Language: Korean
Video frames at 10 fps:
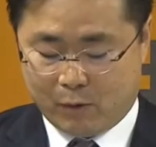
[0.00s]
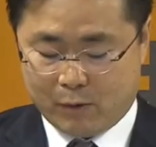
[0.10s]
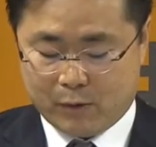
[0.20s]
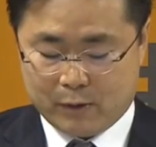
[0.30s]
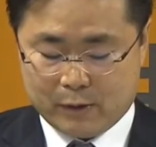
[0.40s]

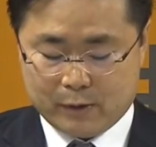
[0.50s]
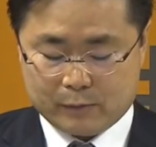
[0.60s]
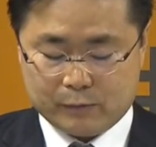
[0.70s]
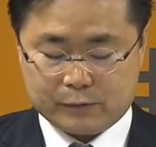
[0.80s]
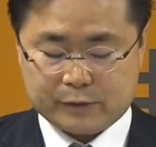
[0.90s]
등 예비
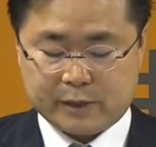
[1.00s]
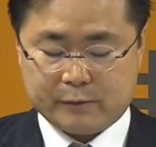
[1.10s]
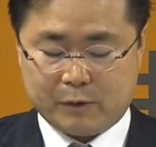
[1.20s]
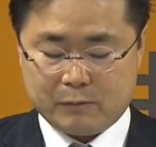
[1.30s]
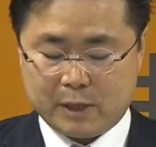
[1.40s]
후보
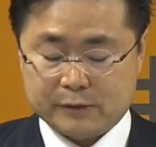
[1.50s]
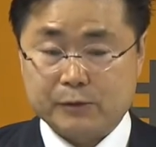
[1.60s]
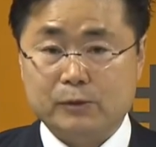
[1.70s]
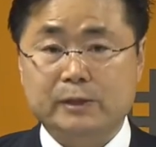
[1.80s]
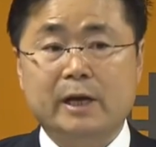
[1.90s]
7명은
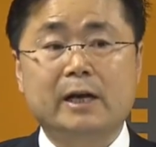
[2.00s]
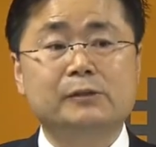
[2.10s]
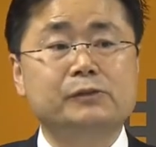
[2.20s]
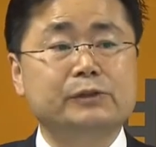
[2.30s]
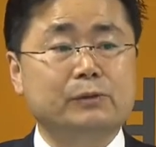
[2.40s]
최근
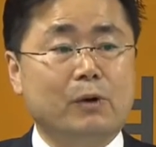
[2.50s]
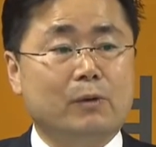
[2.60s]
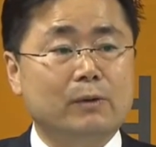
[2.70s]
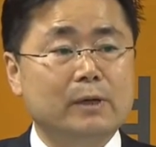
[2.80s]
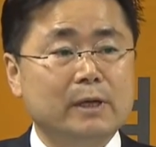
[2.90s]

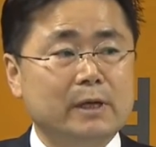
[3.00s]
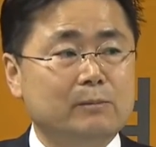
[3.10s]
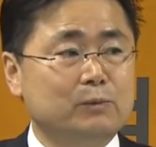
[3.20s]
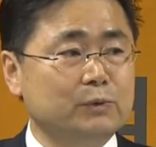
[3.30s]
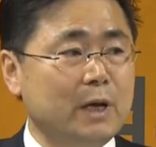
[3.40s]
야권
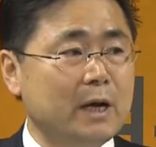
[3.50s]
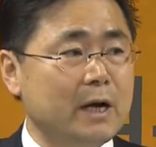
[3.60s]
통합이라는 미명